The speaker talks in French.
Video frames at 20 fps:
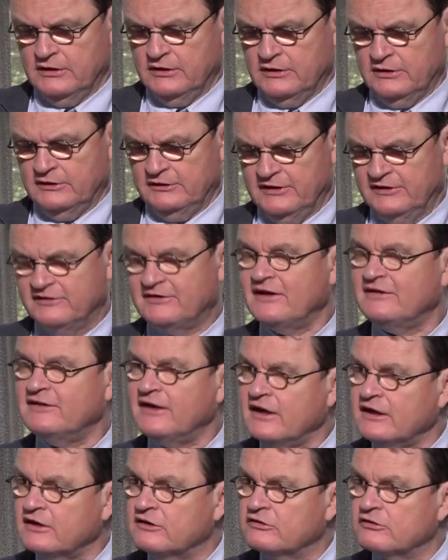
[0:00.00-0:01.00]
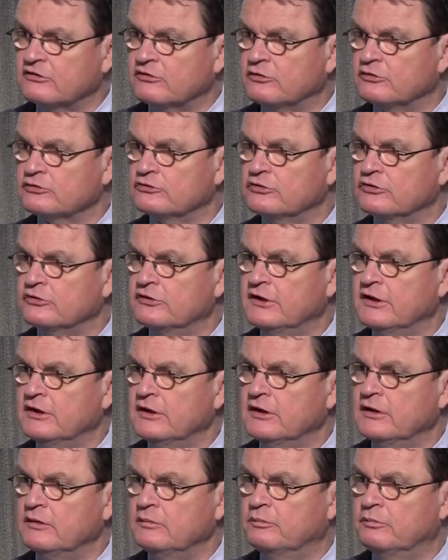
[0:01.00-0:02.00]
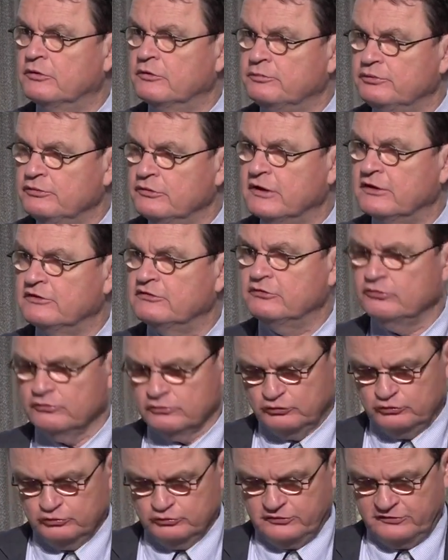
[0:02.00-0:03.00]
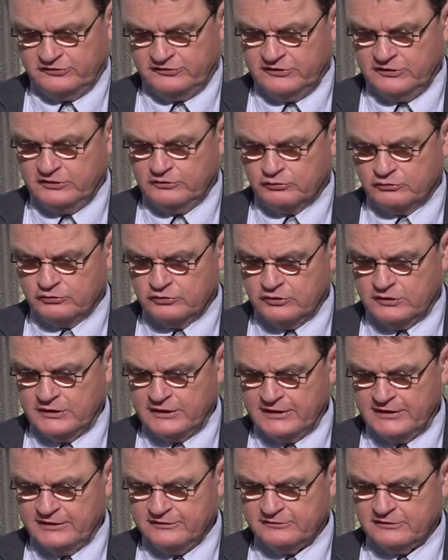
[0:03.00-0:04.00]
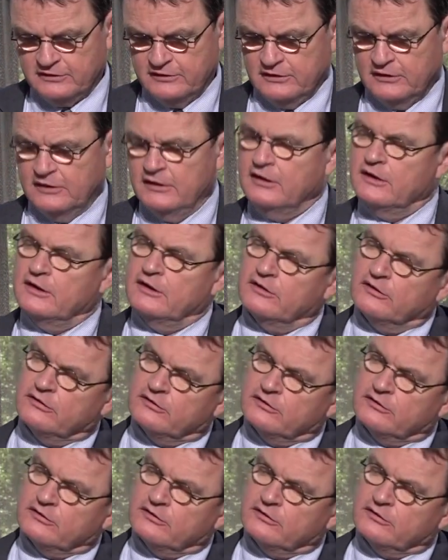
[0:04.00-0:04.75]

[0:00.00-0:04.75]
des attaques contre des populations tutsi congolaises. Euh,